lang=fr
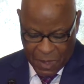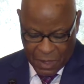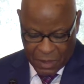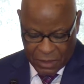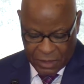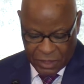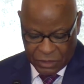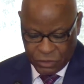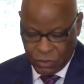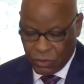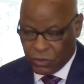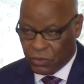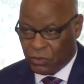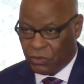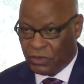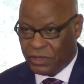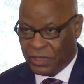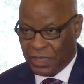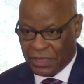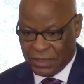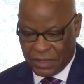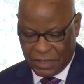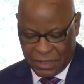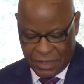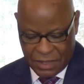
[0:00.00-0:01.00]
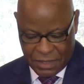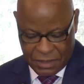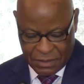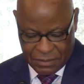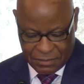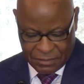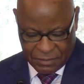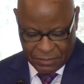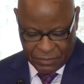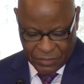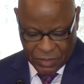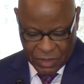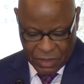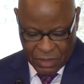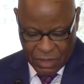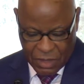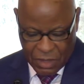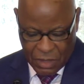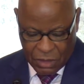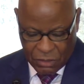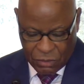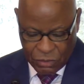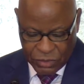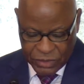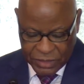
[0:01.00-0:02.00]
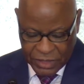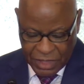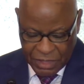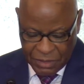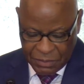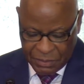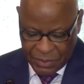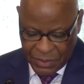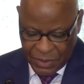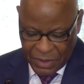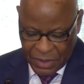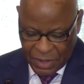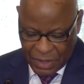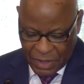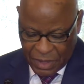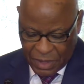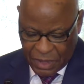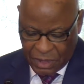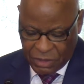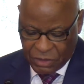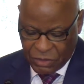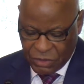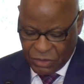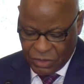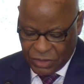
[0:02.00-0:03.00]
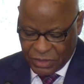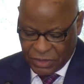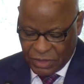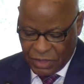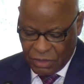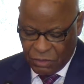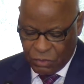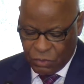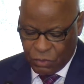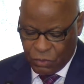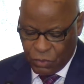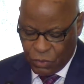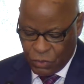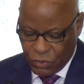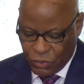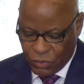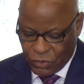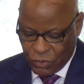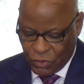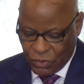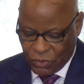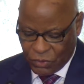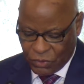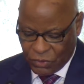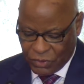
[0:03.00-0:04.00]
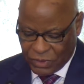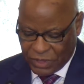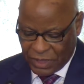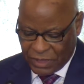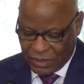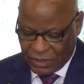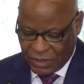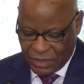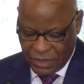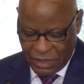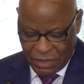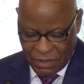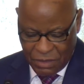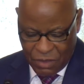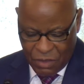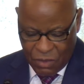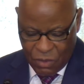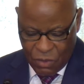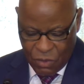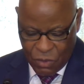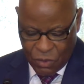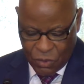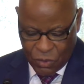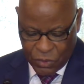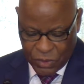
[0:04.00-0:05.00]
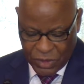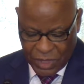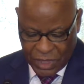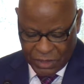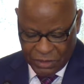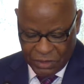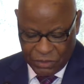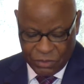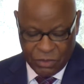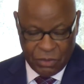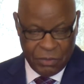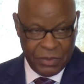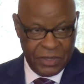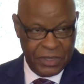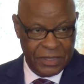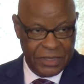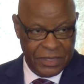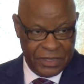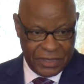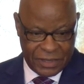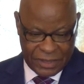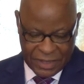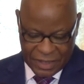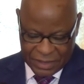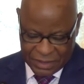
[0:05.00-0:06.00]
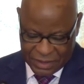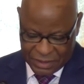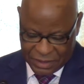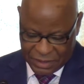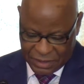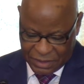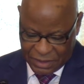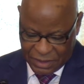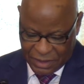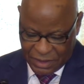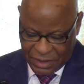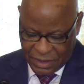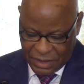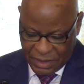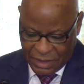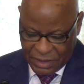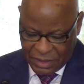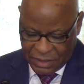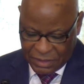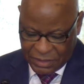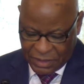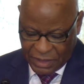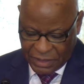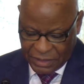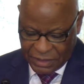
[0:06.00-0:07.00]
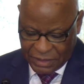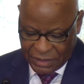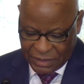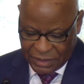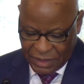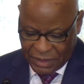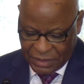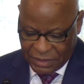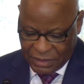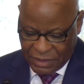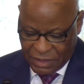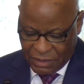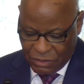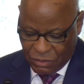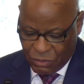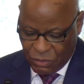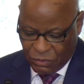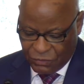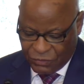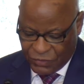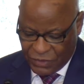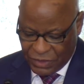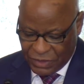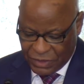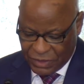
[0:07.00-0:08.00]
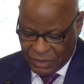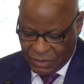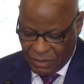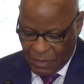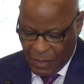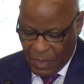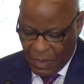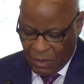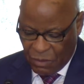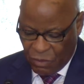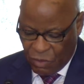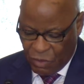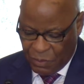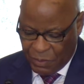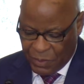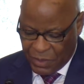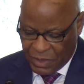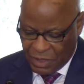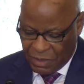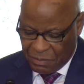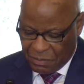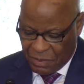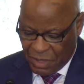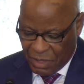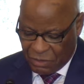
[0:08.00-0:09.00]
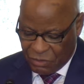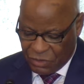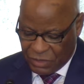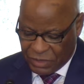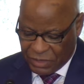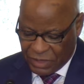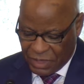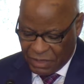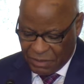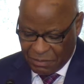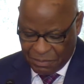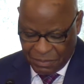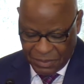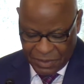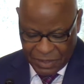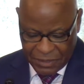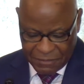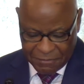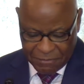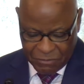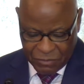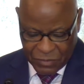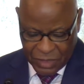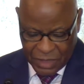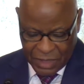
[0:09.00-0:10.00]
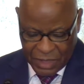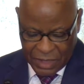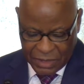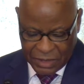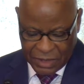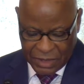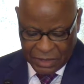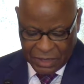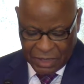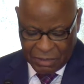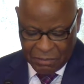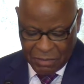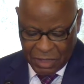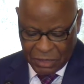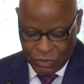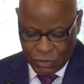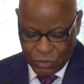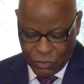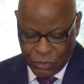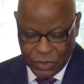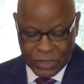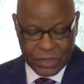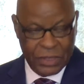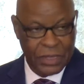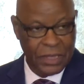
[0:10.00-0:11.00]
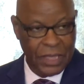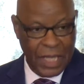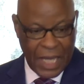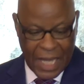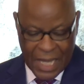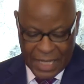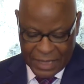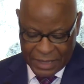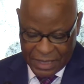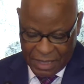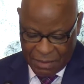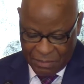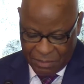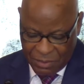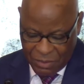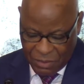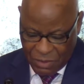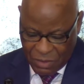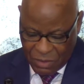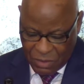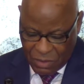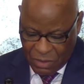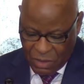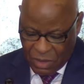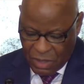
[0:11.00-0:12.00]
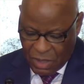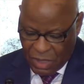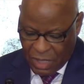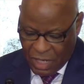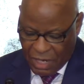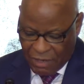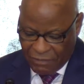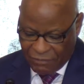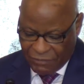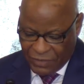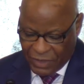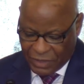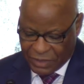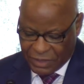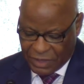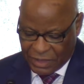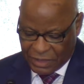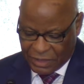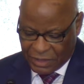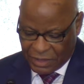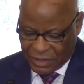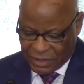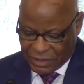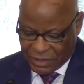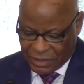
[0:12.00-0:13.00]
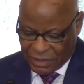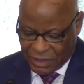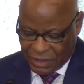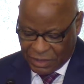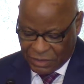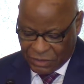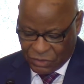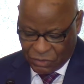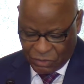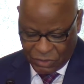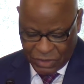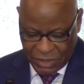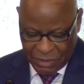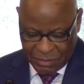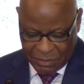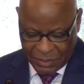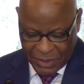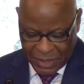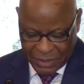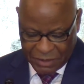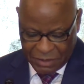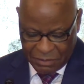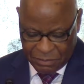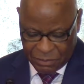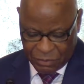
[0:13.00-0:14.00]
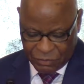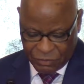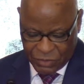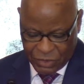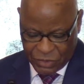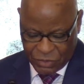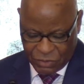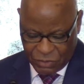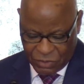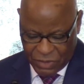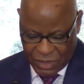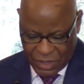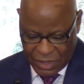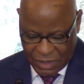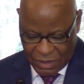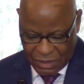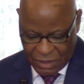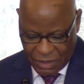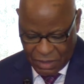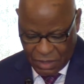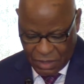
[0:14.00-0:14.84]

Les autosaisines. Le CNP a enregistré 12 autosaisines au cours de l'année 2017. Ces saisines d'office opérées par le CNP étaient en majorité en rapport avec des transgressions des pratiques professionnelles.